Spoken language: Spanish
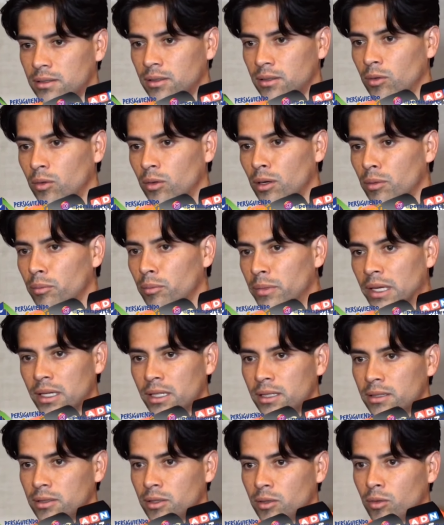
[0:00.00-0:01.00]
juegan
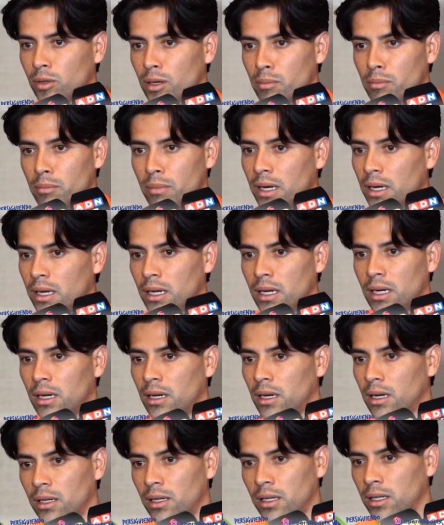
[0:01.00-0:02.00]
bien, si juegan mal
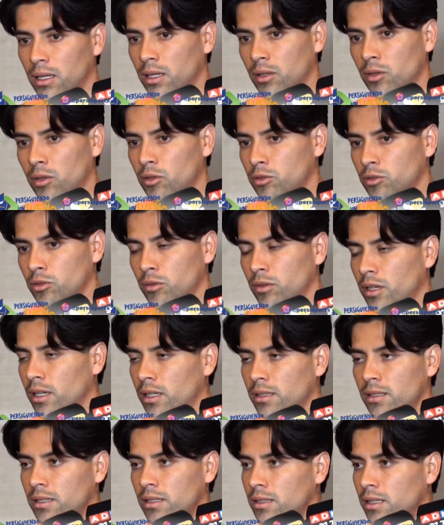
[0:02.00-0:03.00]
eh, o sobre
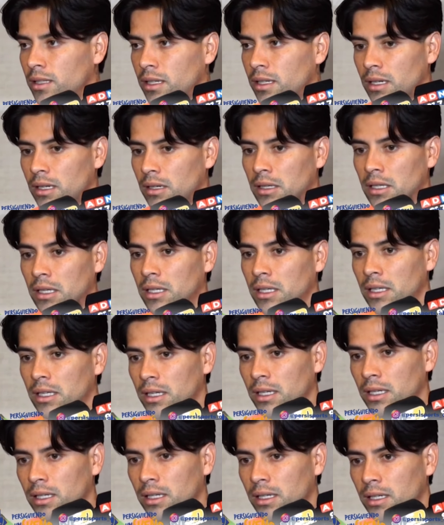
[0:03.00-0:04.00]
la táctica. La verdad es
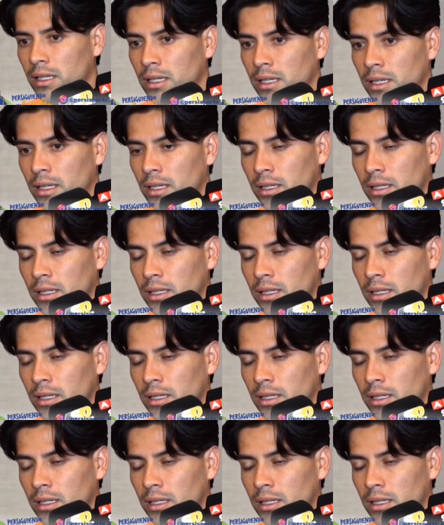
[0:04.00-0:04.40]
que,